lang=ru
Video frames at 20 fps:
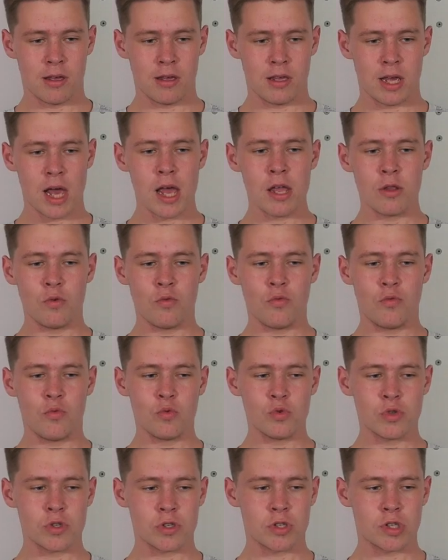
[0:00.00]
Я иду в
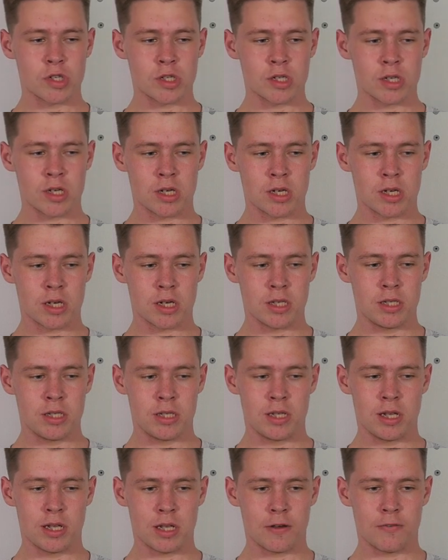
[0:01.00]
ВУЗ э,
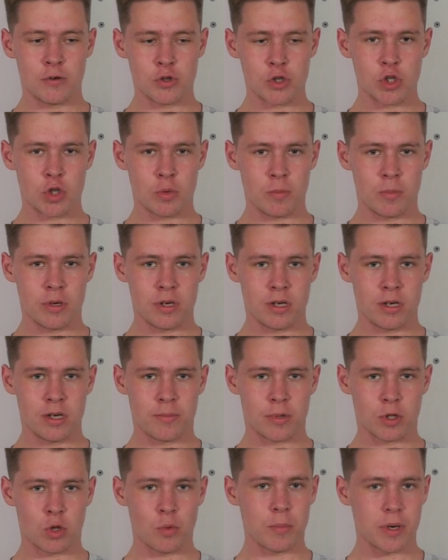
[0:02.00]
не для того, чтобы
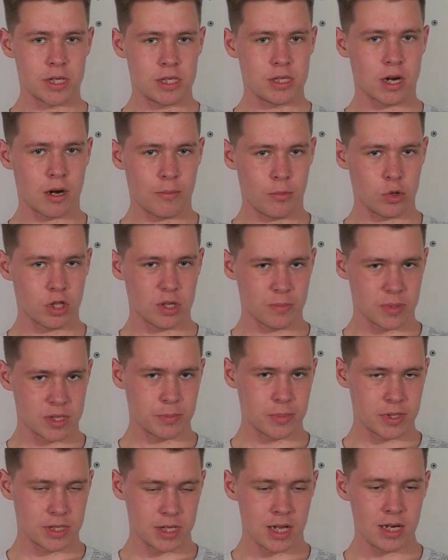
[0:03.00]
потом пойти работать по
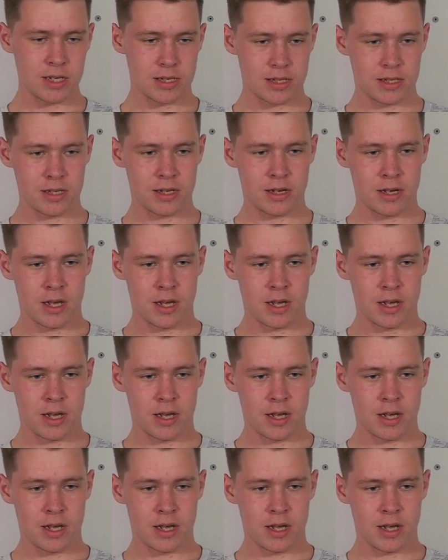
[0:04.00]
специальности.